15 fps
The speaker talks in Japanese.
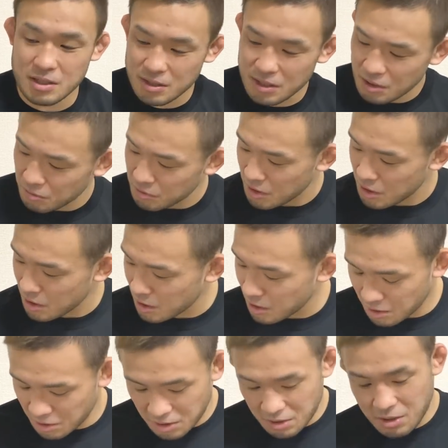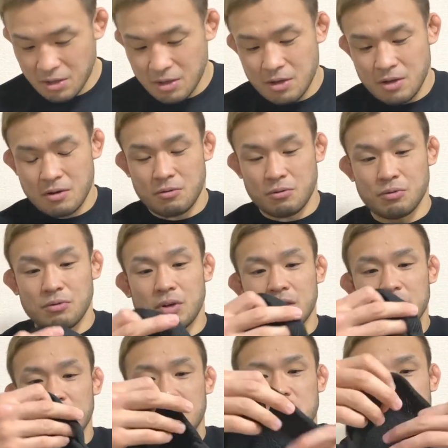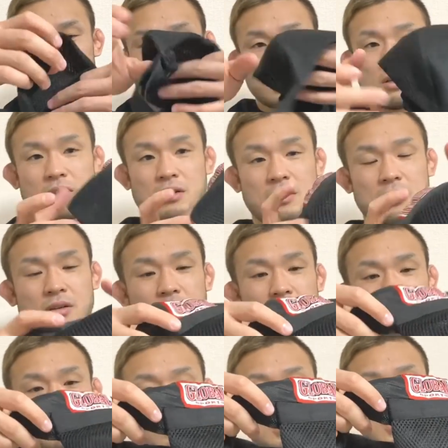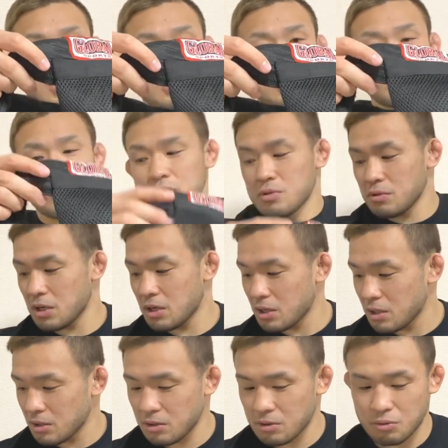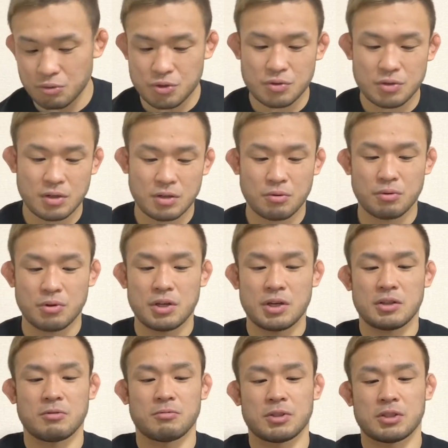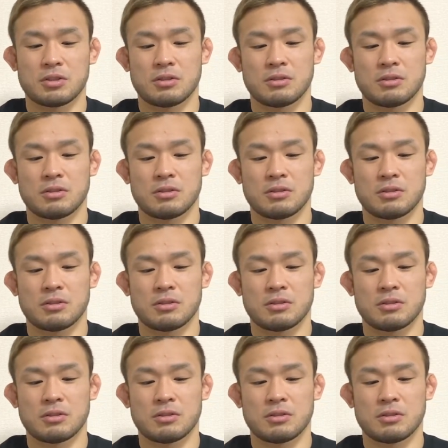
なのでこの形にして僕は途中からこれ入れてました。